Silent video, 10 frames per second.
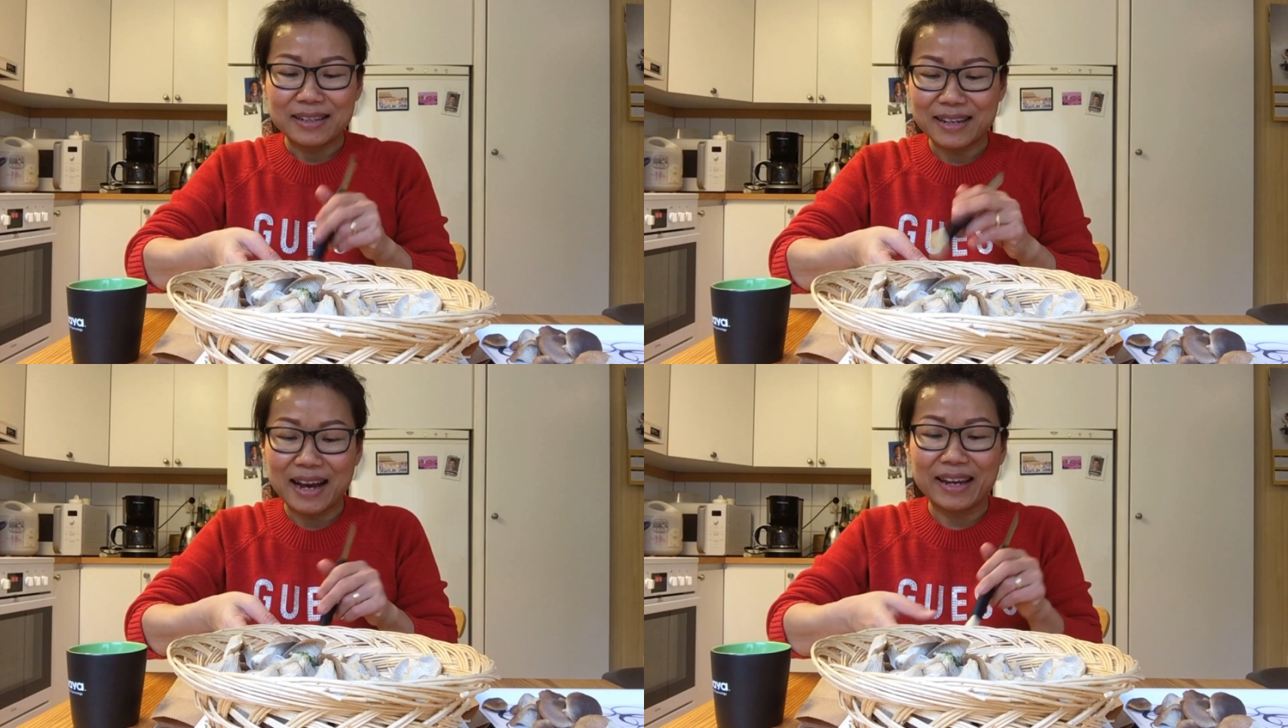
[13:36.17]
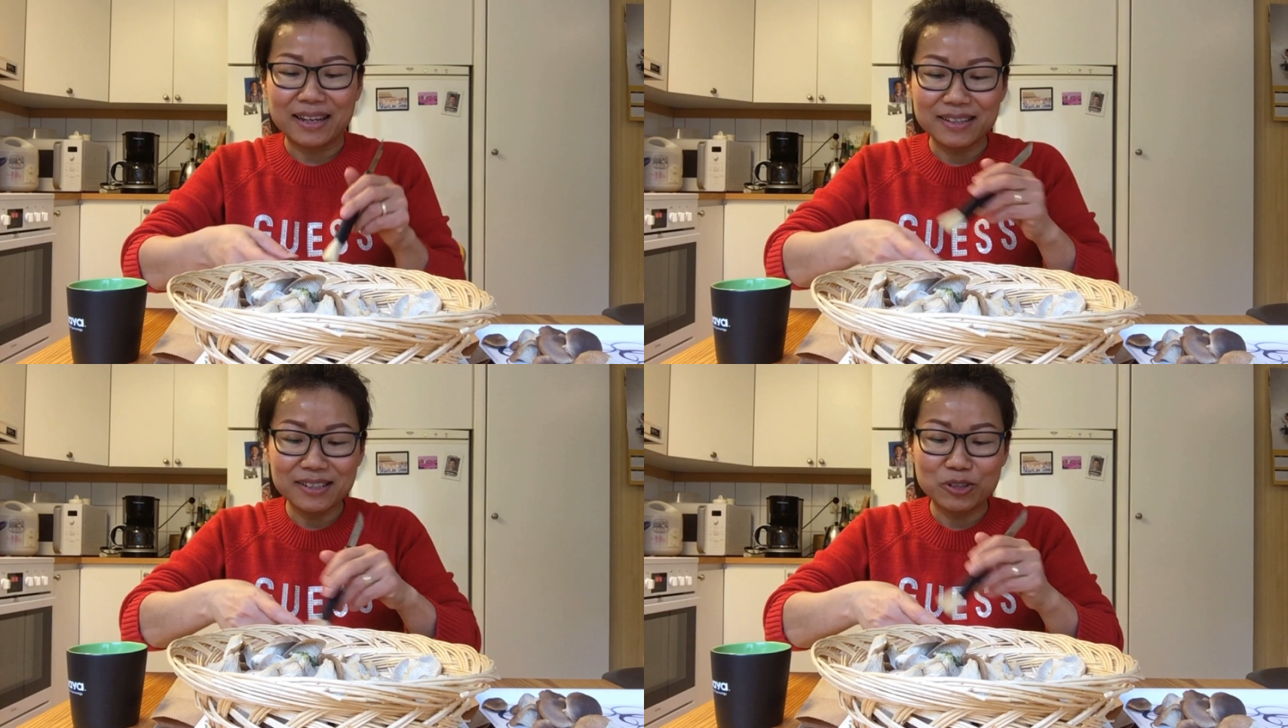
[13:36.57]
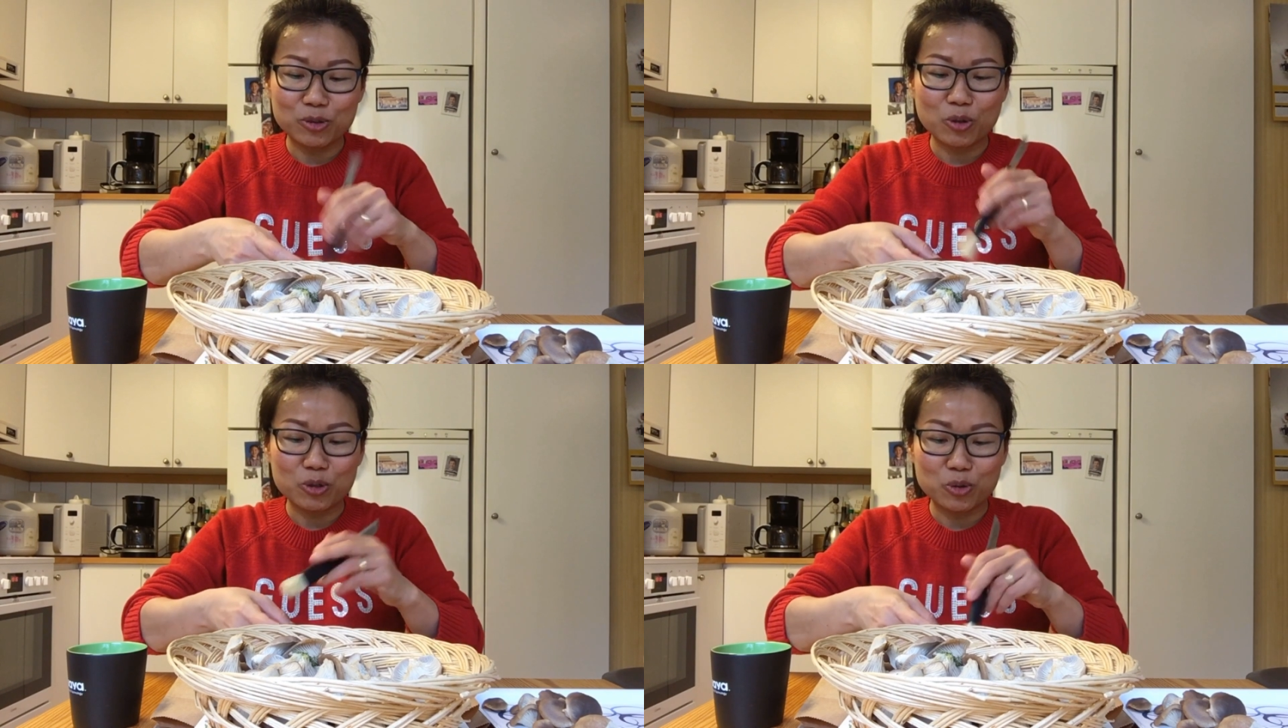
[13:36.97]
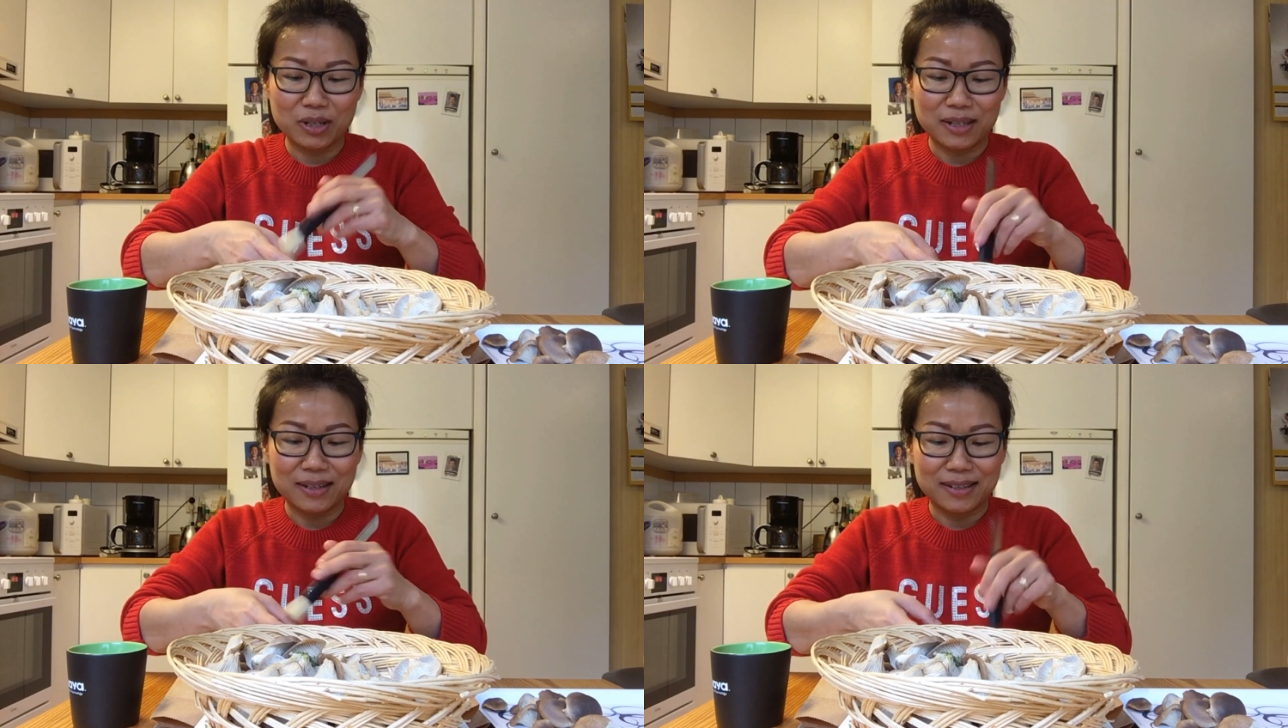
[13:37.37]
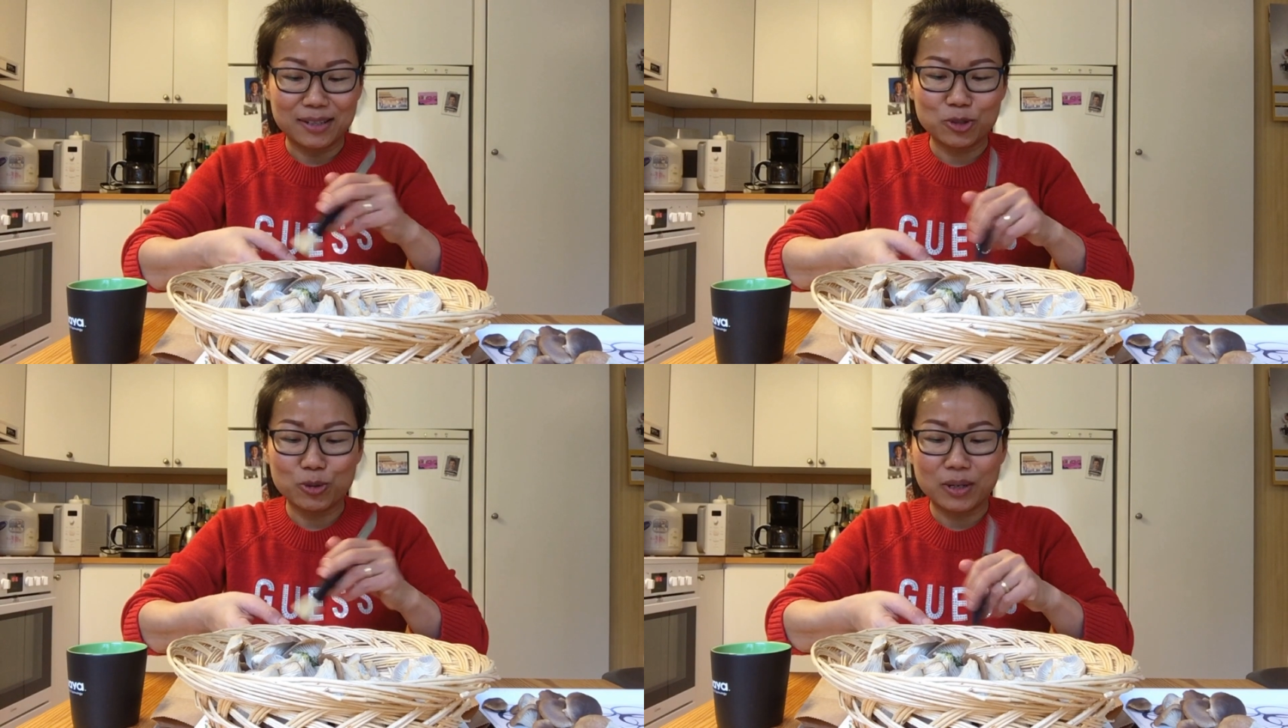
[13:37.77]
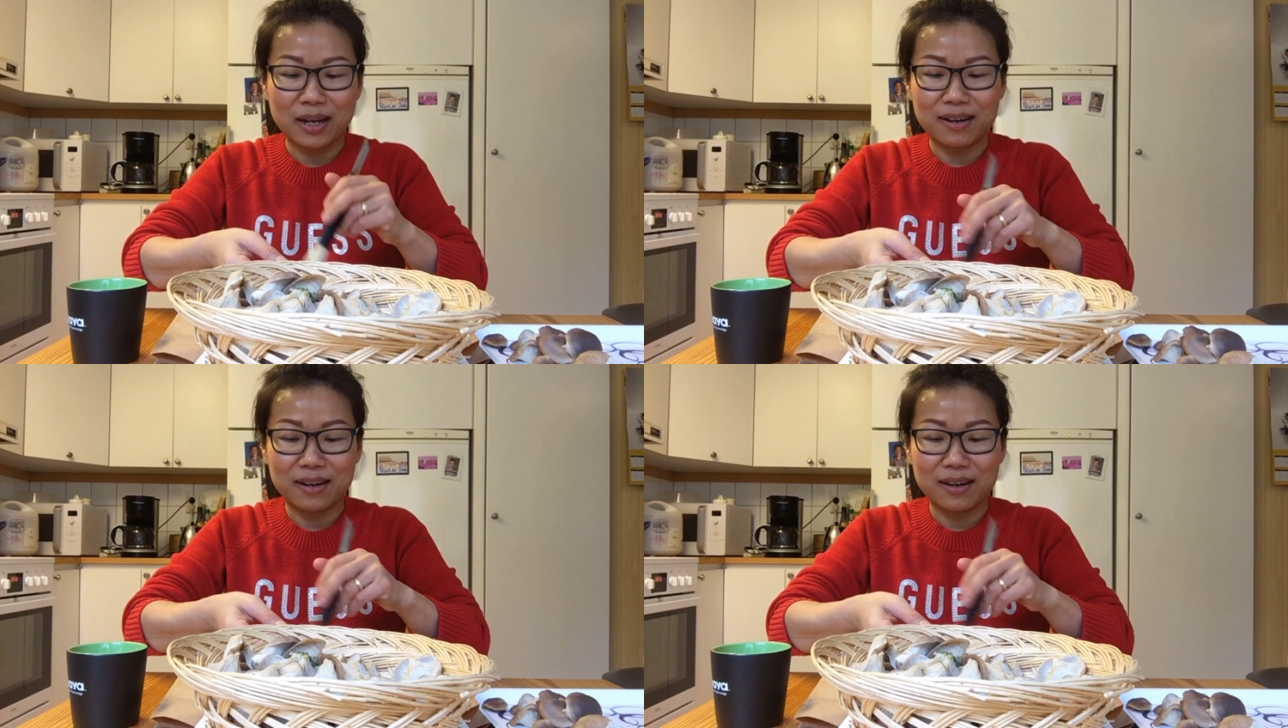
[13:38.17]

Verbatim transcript: ที่ไอ้ะยืนอยู่ตรงจุดจุด